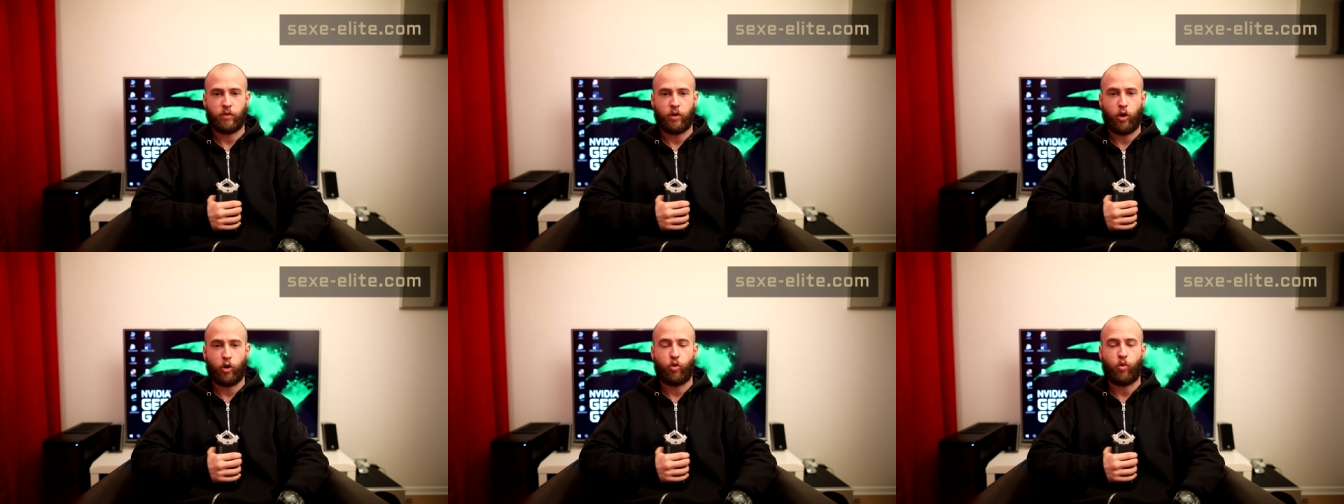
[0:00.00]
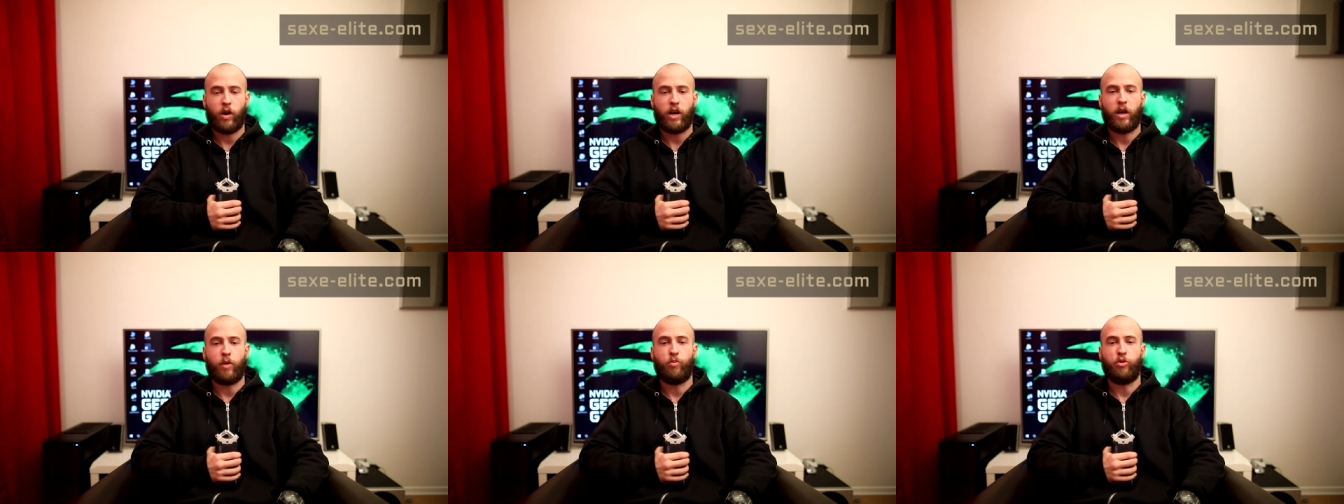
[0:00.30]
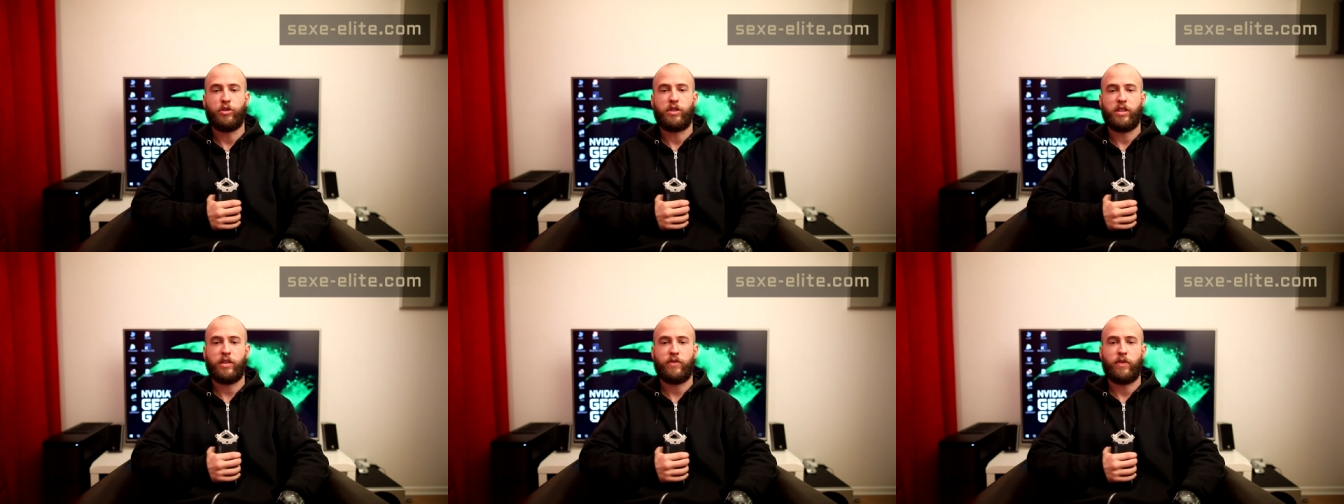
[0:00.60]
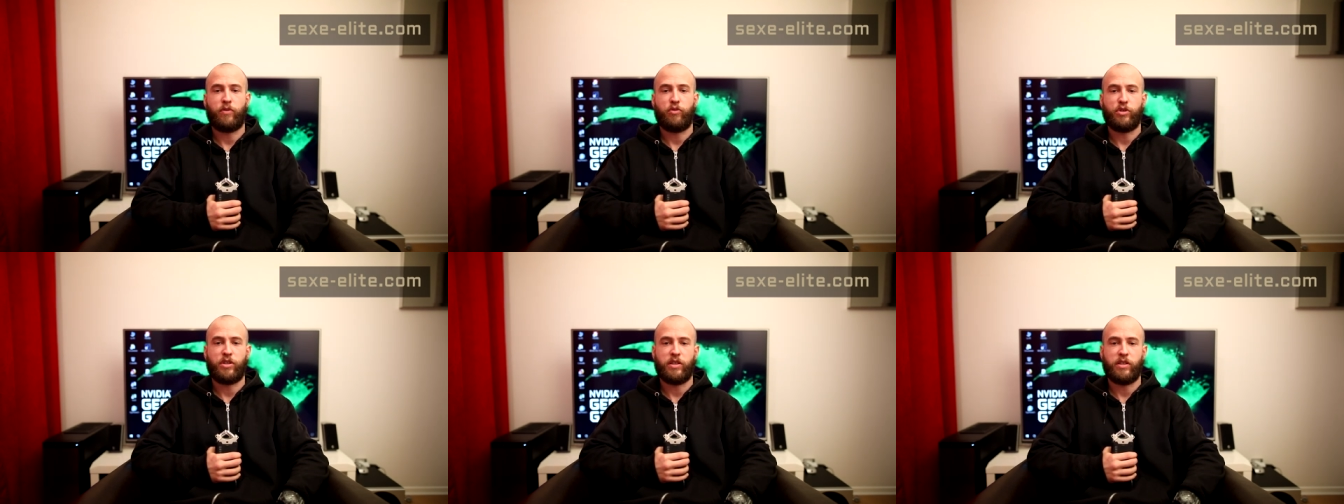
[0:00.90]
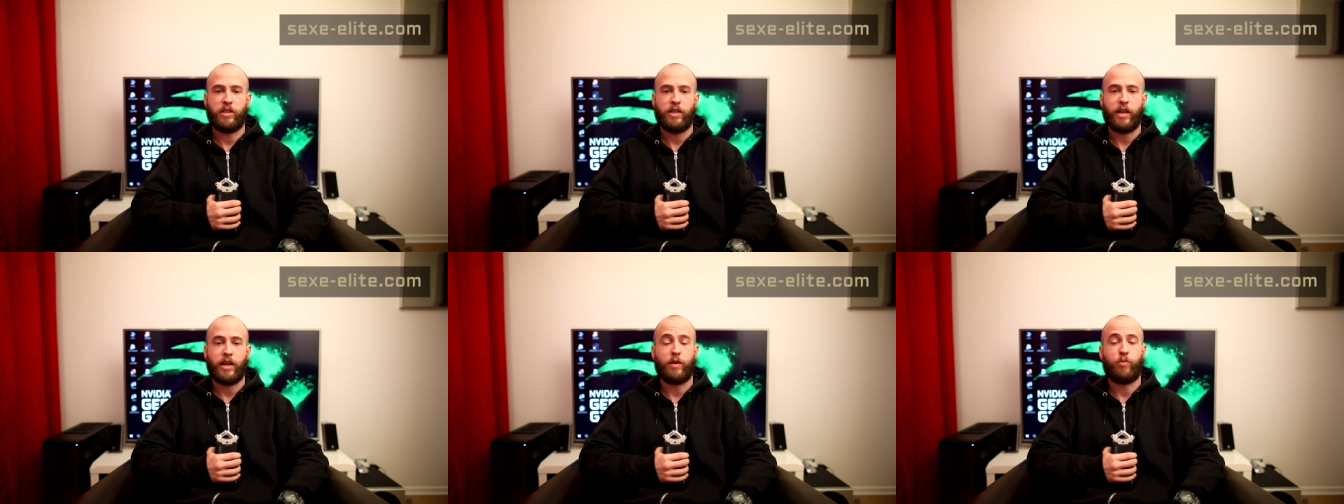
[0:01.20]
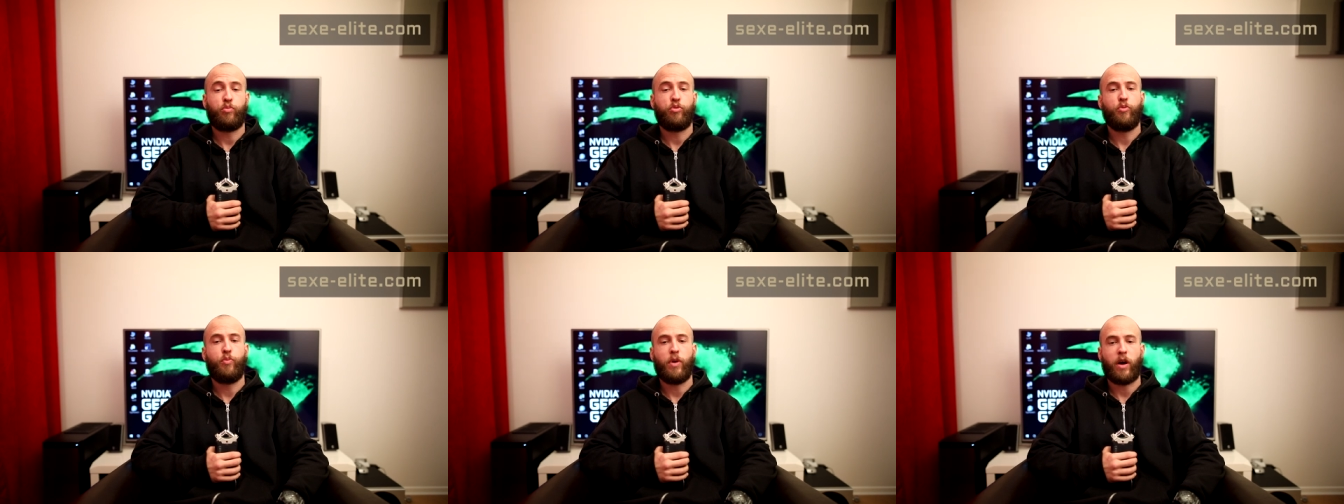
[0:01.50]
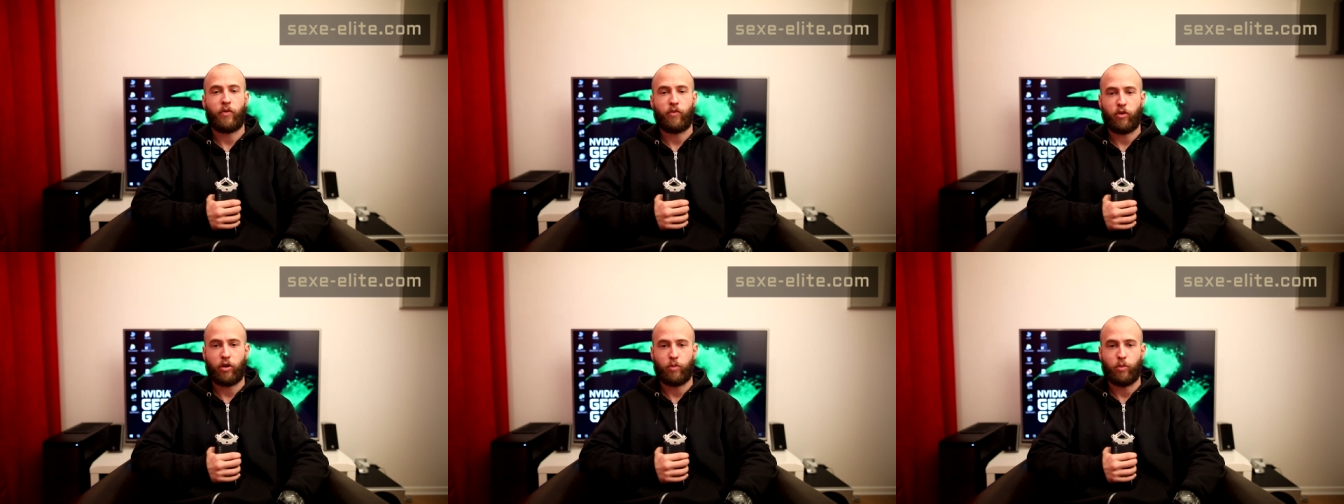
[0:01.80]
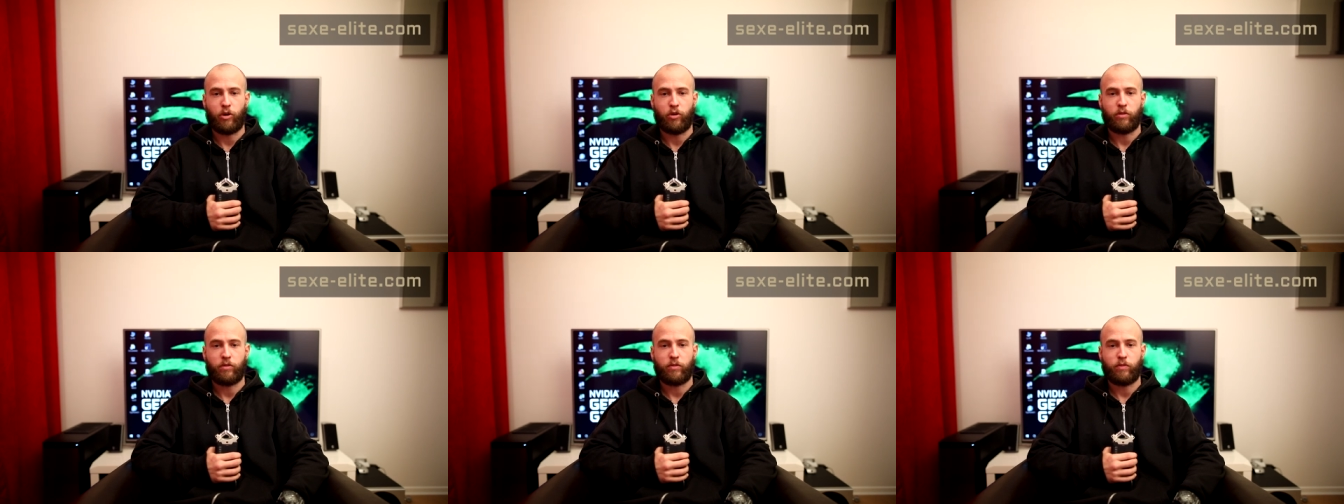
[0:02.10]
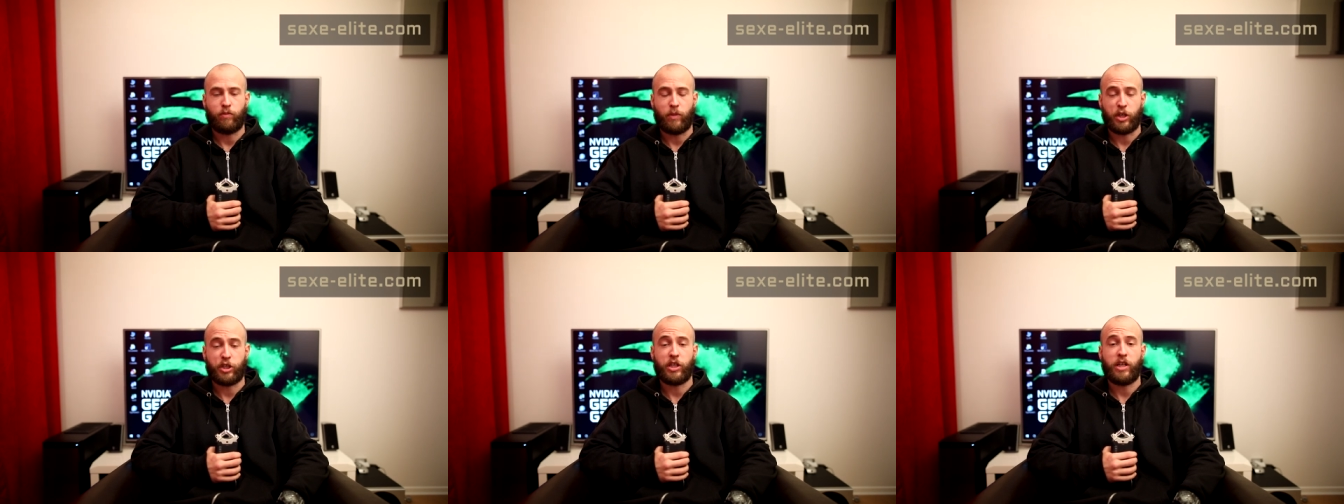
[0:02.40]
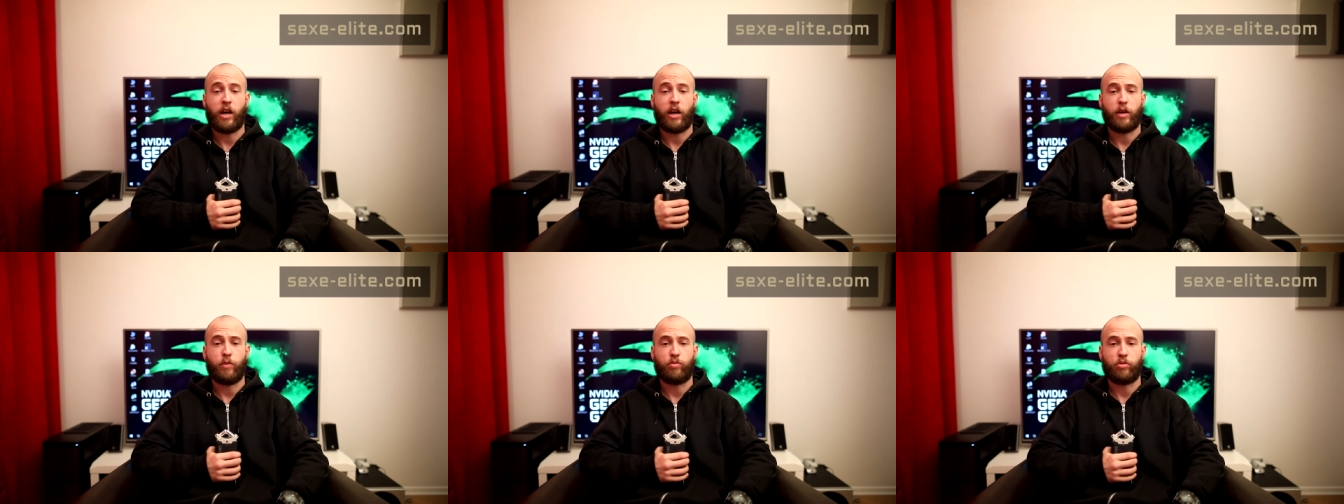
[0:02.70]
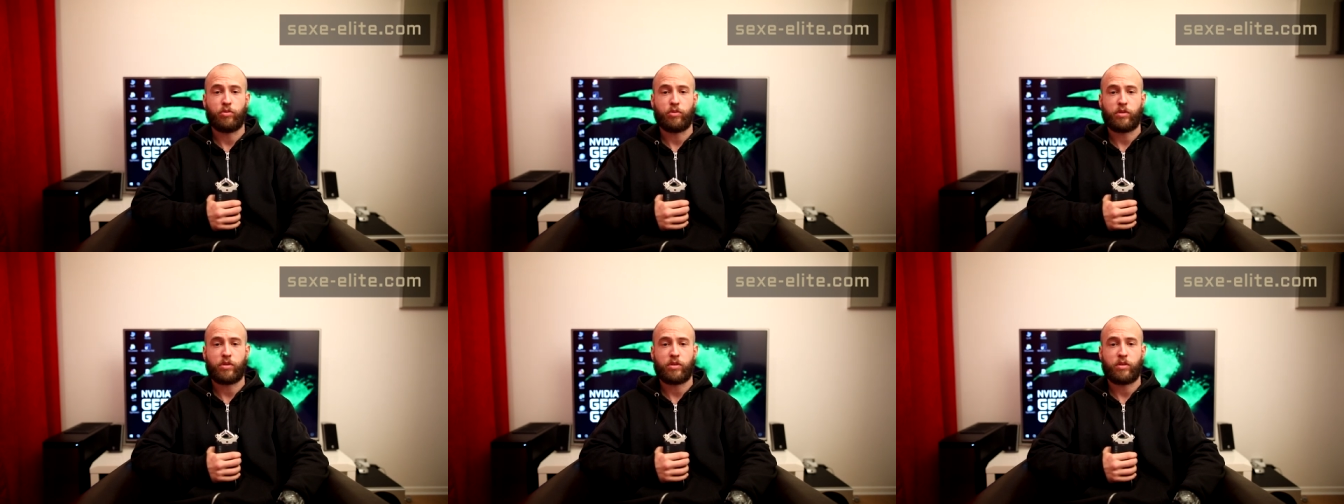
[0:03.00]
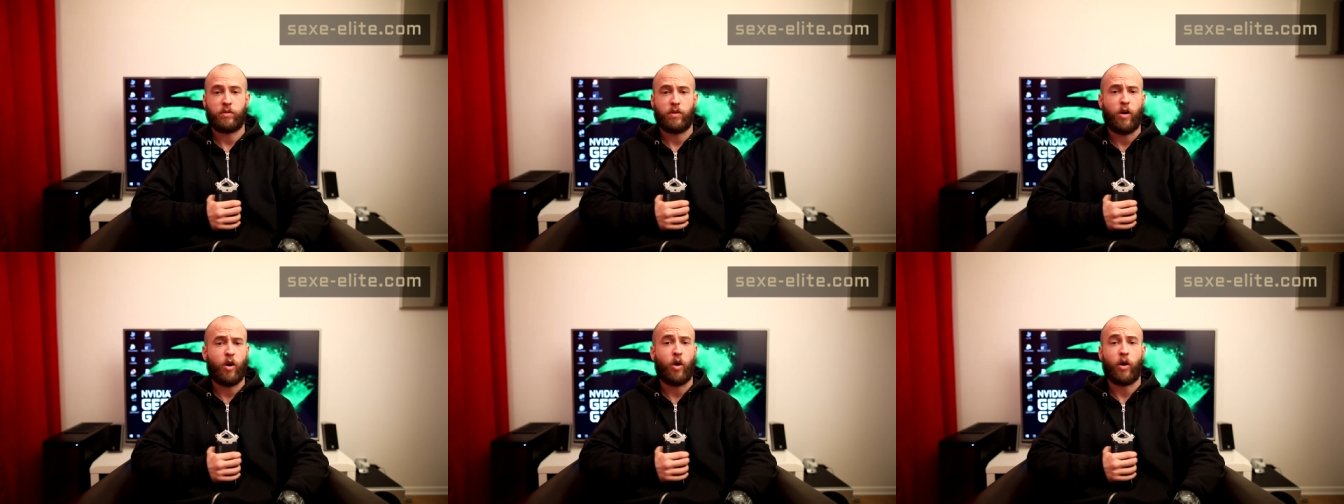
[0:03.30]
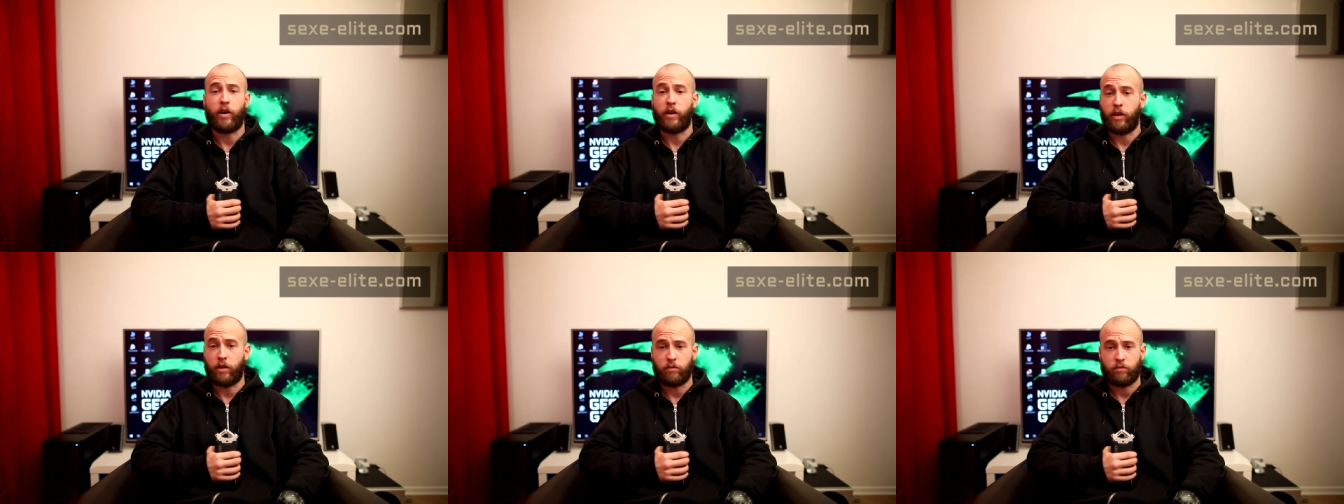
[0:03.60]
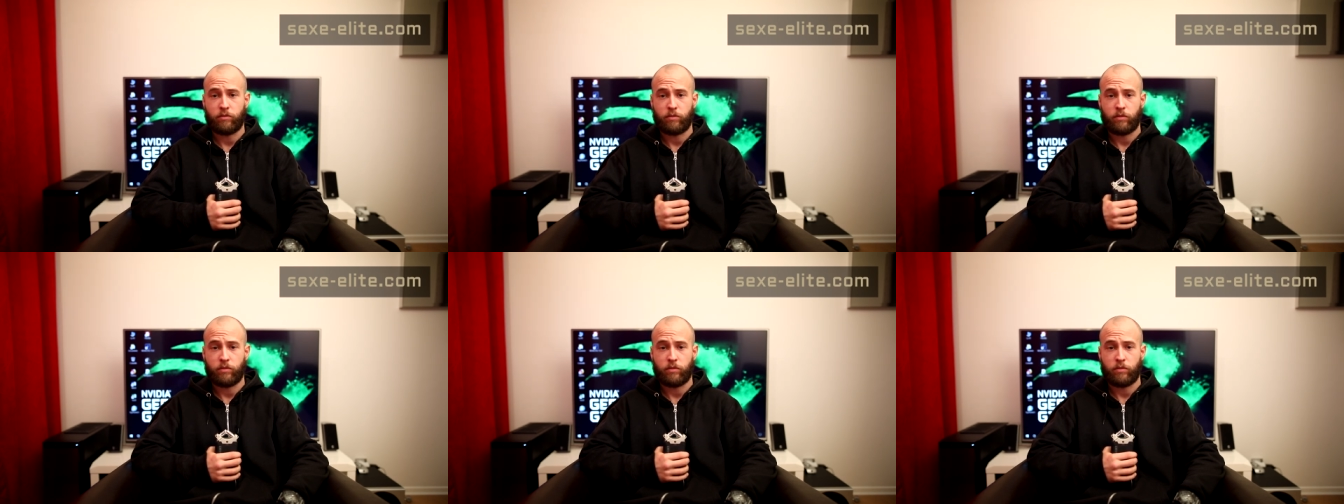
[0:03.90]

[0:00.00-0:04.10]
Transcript: En quoi la beauté va vous aider à être plus performant bah, j'ai la réponse, en rien.